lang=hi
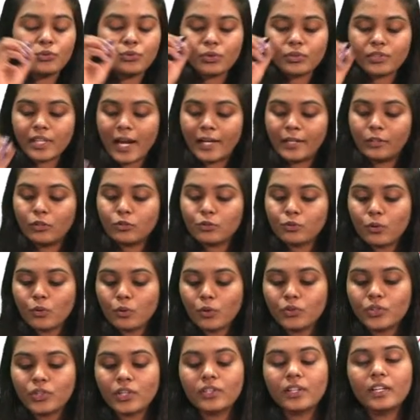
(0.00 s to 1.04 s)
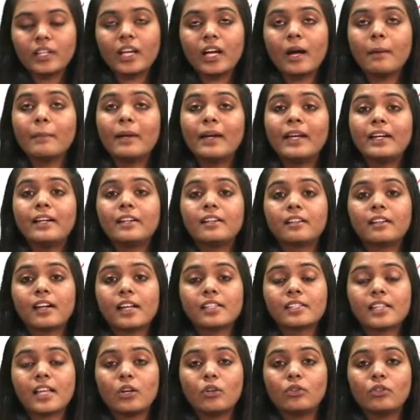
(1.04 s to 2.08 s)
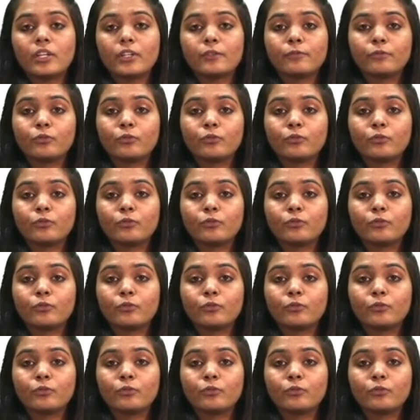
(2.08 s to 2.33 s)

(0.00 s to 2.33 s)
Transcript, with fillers: तो so, साइटोसोल को जनरली हम इंट्रासेलुलर